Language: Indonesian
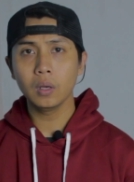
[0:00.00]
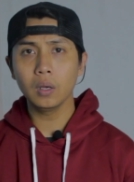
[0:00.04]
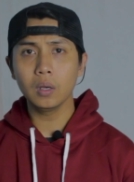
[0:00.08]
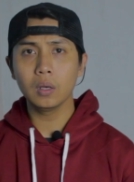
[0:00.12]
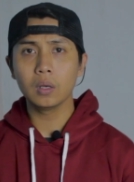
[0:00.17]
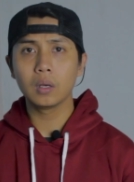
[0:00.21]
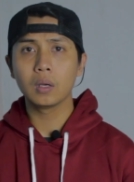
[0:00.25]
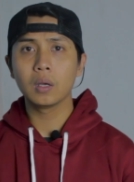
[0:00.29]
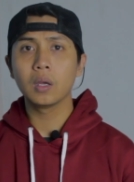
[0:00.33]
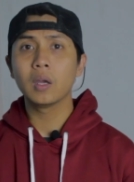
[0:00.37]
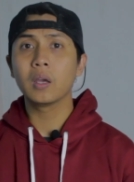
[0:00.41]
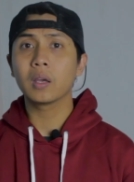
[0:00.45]

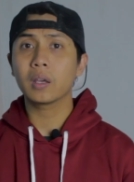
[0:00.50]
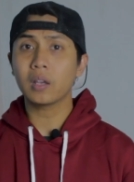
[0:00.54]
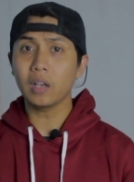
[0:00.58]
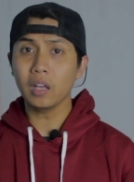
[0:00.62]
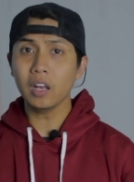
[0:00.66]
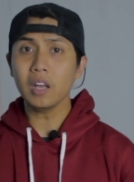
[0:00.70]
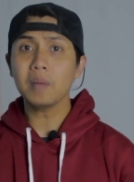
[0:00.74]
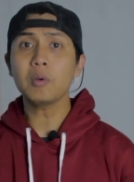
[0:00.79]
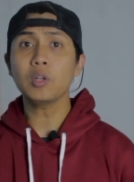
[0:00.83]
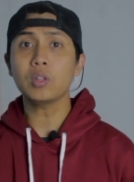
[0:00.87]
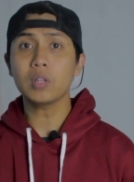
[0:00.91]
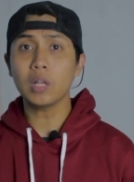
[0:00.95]
Hah,
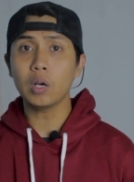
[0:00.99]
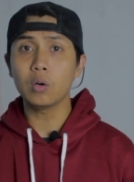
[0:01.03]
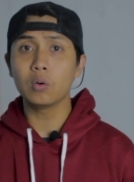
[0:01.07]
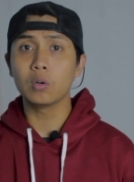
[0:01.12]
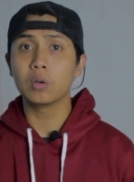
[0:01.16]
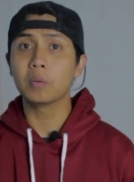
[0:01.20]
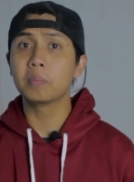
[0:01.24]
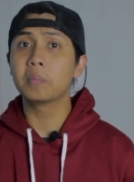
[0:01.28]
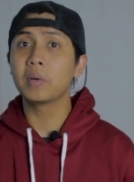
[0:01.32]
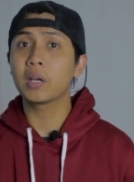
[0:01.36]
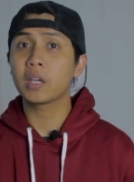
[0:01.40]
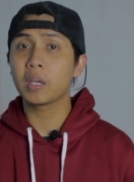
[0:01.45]
kalian mau
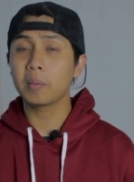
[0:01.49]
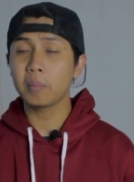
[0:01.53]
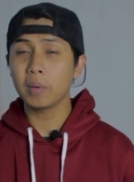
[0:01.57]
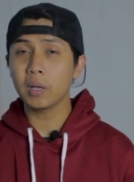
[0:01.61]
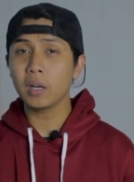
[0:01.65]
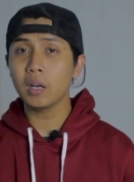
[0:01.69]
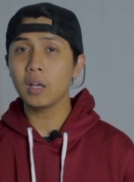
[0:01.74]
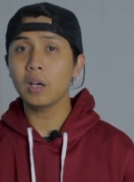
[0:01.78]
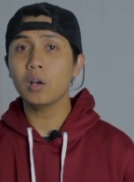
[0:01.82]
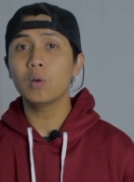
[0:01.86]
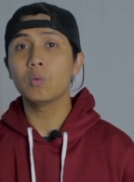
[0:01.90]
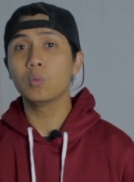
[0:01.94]
tahu
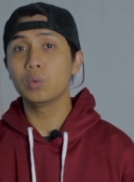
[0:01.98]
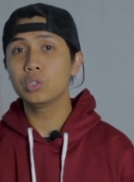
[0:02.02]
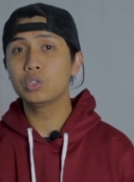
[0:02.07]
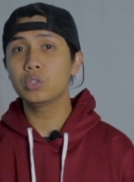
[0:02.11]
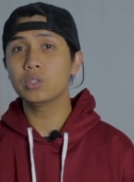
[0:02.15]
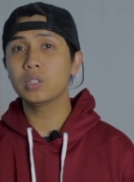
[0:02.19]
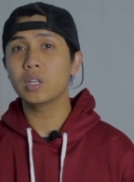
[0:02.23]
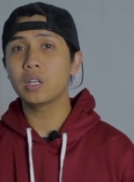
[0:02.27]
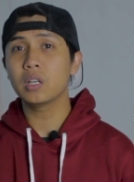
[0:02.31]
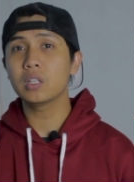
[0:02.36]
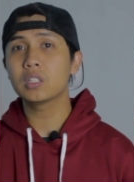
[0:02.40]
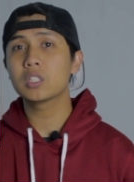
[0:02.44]
bagaimana
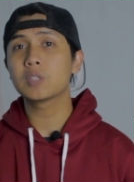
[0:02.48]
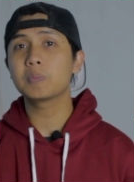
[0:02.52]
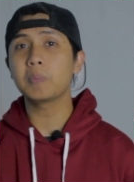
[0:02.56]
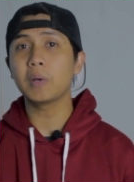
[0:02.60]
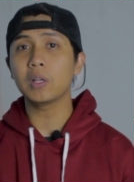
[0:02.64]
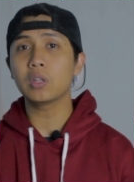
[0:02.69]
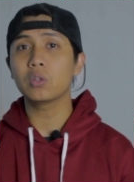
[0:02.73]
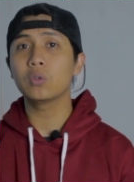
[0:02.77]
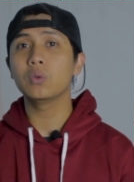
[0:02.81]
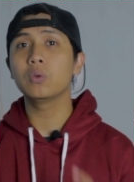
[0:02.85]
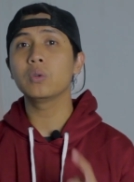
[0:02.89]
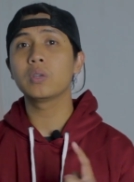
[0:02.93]
wujud dari
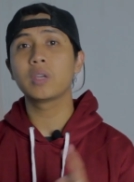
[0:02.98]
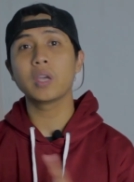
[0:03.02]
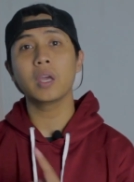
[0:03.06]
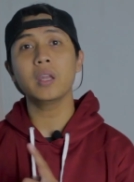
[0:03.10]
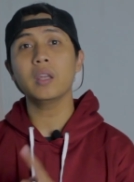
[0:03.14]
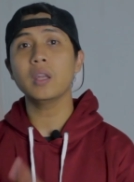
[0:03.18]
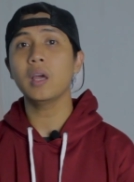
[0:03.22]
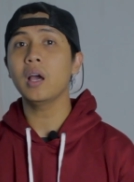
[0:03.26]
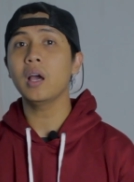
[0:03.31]
sepatu Gen